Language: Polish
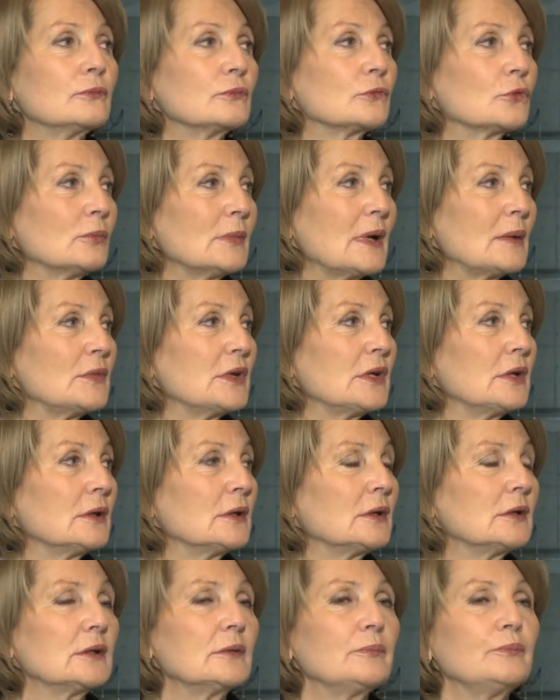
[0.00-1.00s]
Tu mamy y,
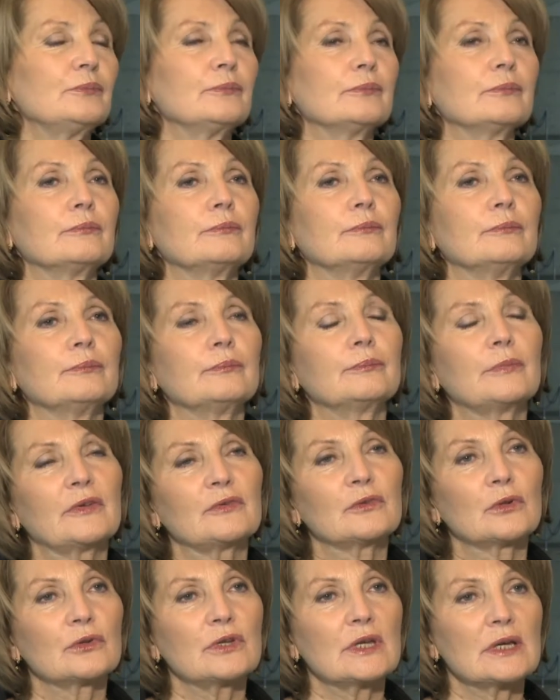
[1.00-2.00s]

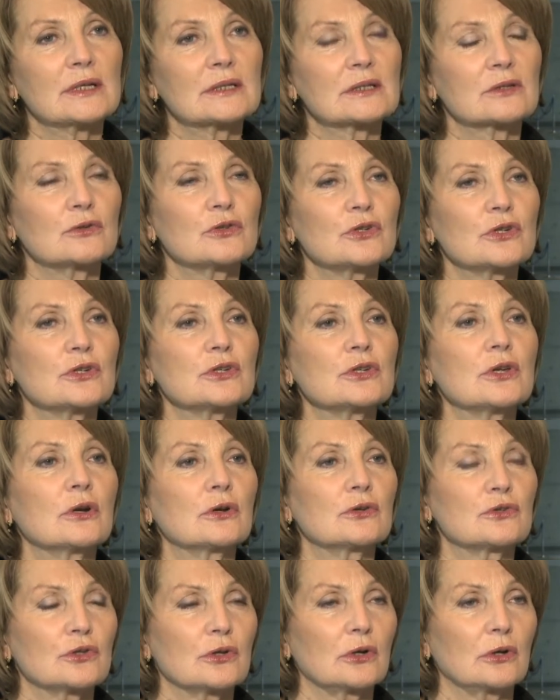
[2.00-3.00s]
pewną niejasność, jeśli
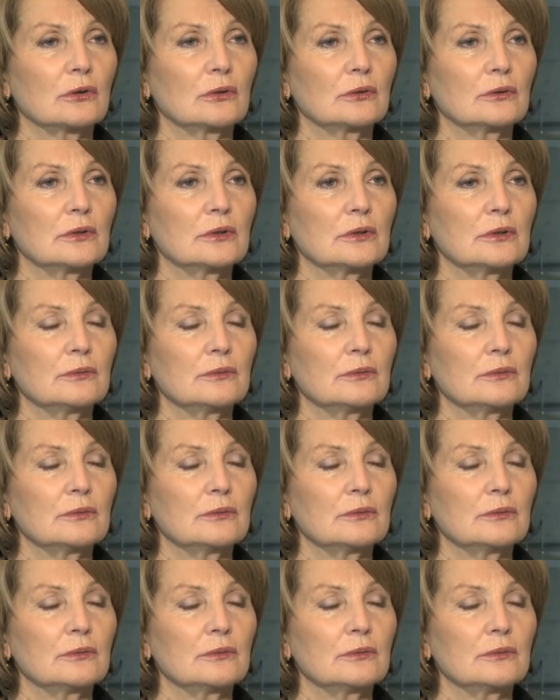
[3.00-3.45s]
chodzi o